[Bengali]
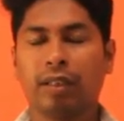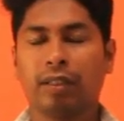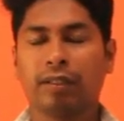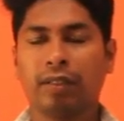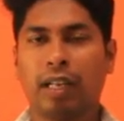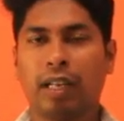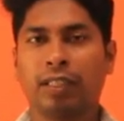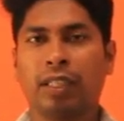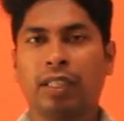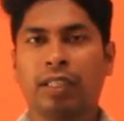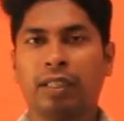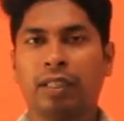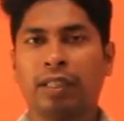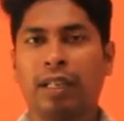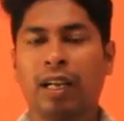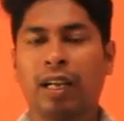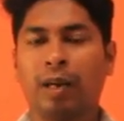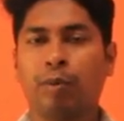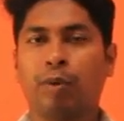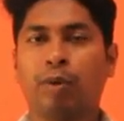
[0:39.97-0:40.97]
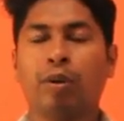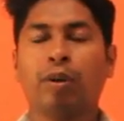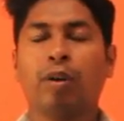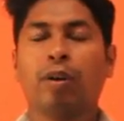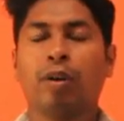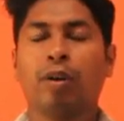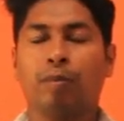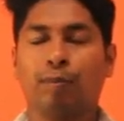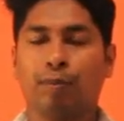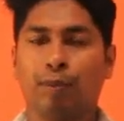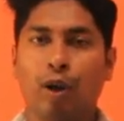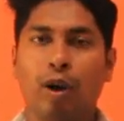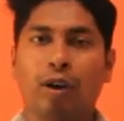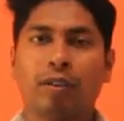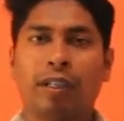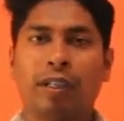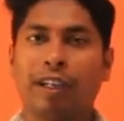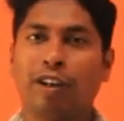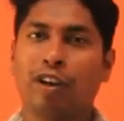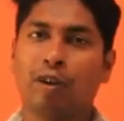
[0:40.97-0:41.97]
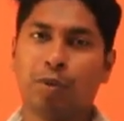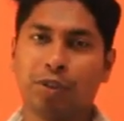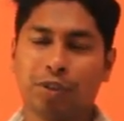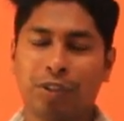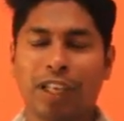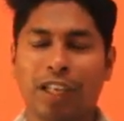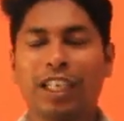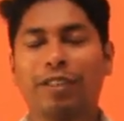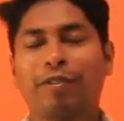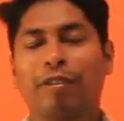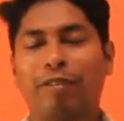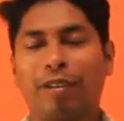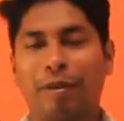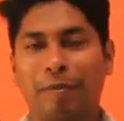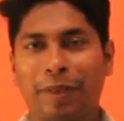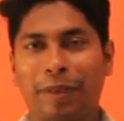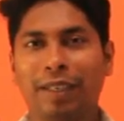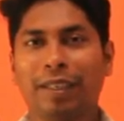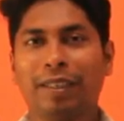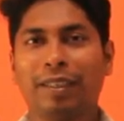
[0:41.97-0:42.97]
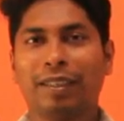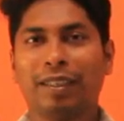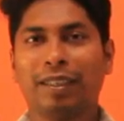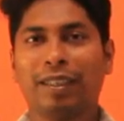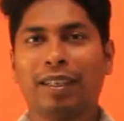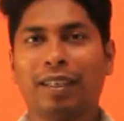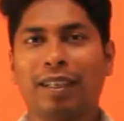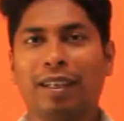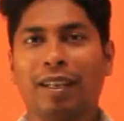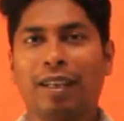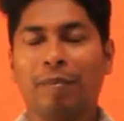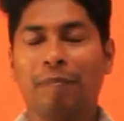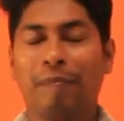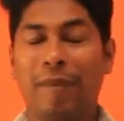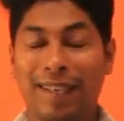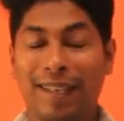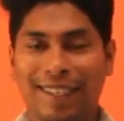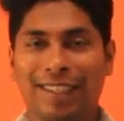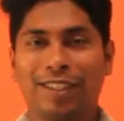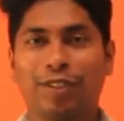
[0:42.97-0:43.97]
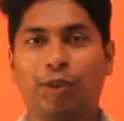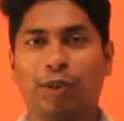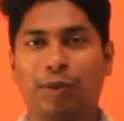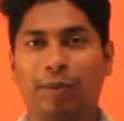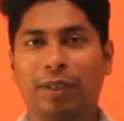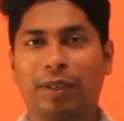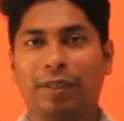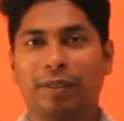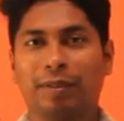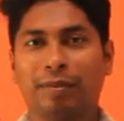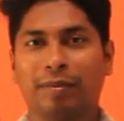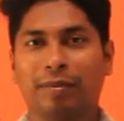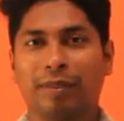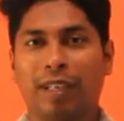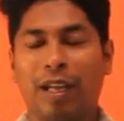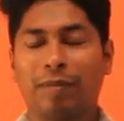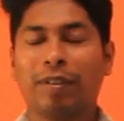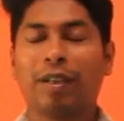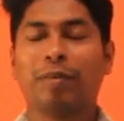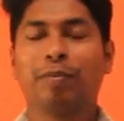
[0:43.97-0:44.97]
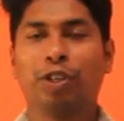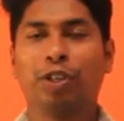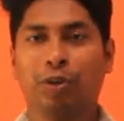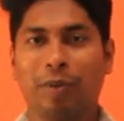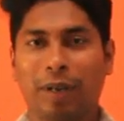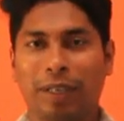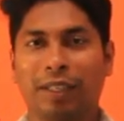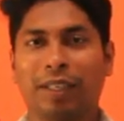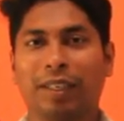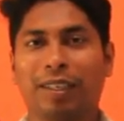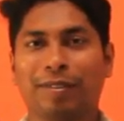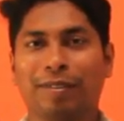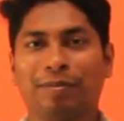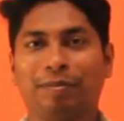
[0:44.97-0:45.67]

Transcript: তার সাথে দেখাবো ব্লক থাকা অবস্থায় কিভাবে আপনি মেসেজ করবেন আপনার প্রিয় ব্যক্তিকে